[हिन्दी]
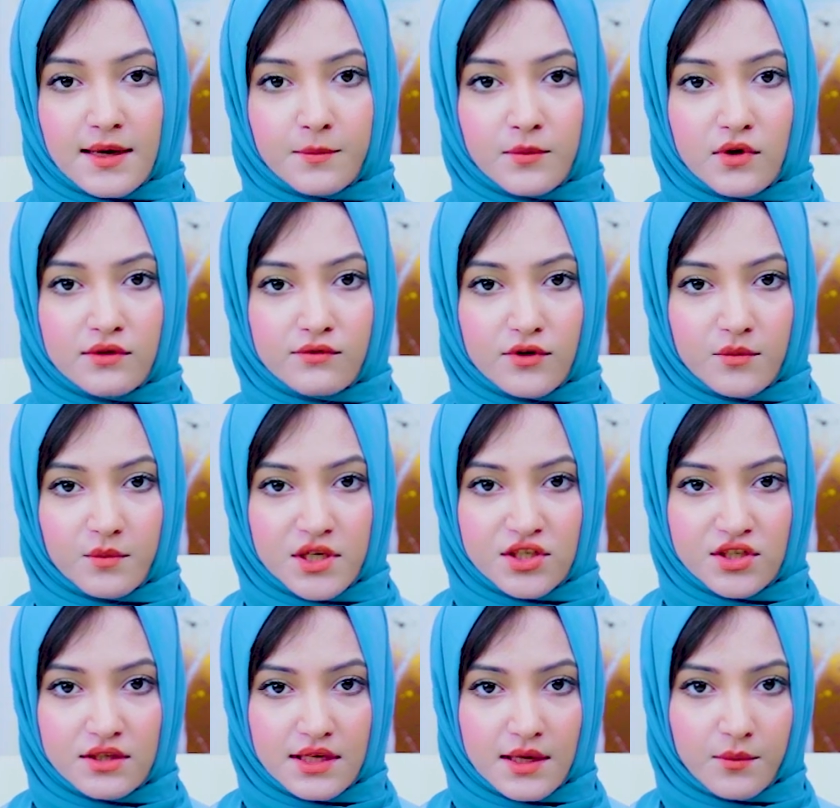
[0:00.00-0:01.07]
आपको
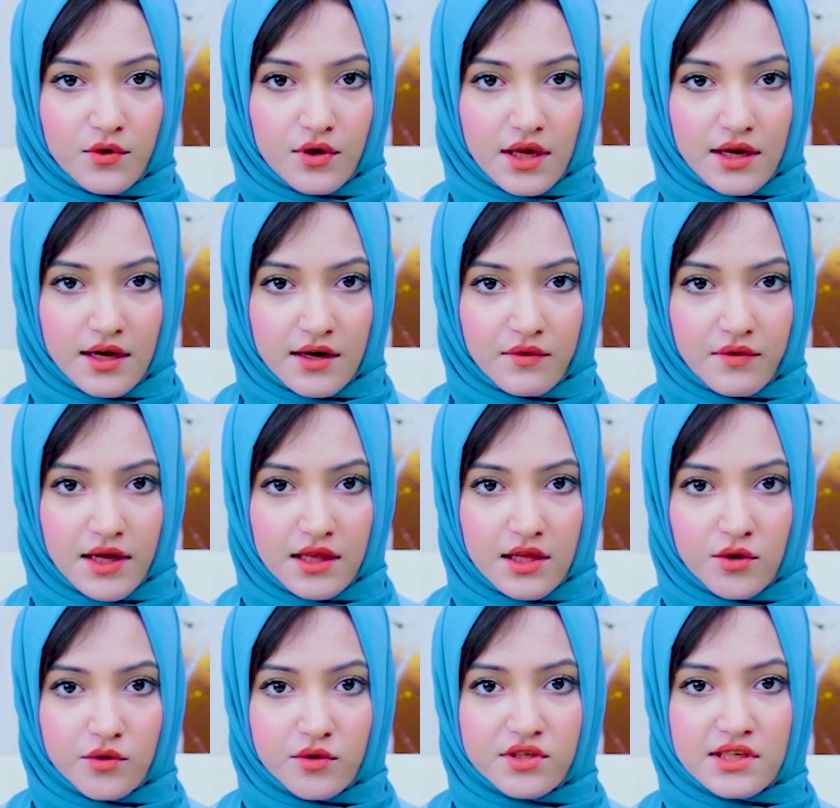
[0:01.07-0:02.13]
इन्फॉर्मेशन या बुकिंग
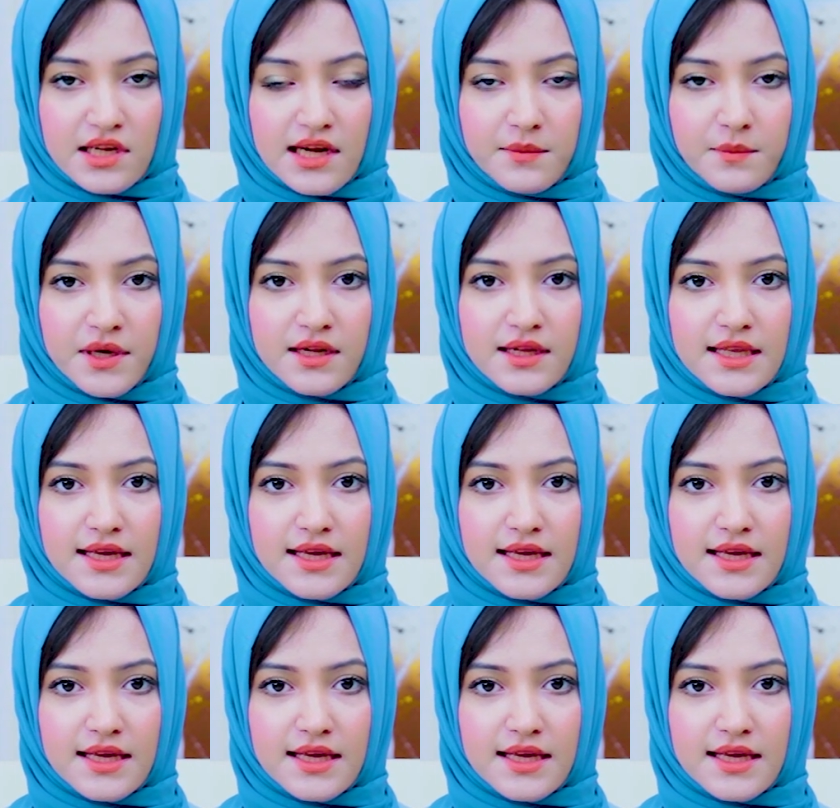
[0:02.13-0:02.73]
करवानी हो तो स्क्रीन पर